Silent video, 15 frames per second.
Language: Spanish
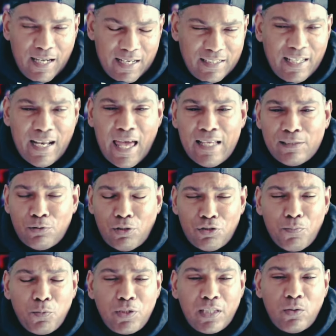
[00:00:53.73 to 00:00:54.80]
el de la
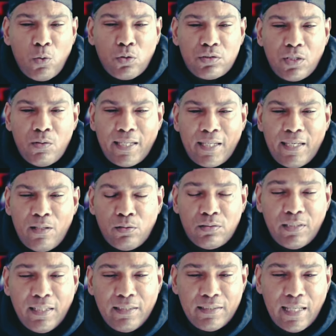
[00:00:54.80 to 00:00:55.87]
Asociación Mundial de Boxeo que
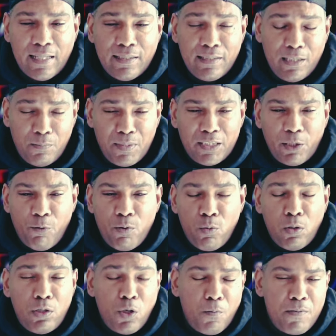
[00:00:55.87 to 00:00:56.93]
ostenta Dimitri
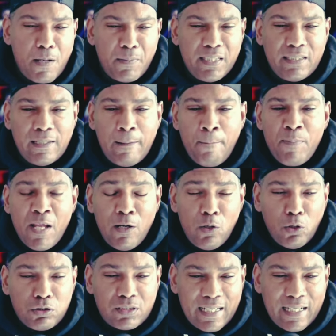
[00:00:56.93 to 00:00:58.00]
vivoli obviamente
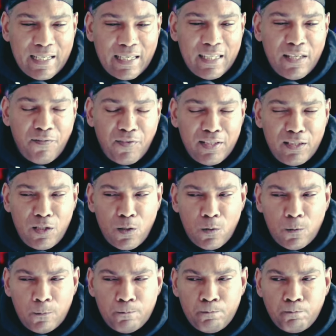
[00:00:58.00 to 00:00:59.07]
los tres que
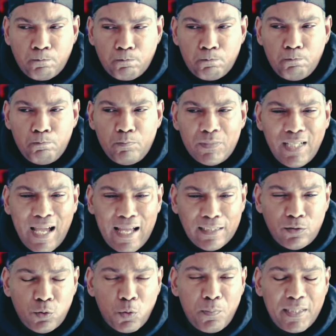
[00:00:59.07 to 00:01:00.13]
defendió
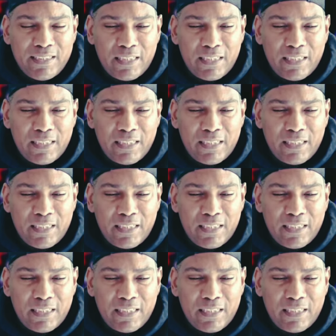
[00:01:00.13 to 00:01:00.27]
Artur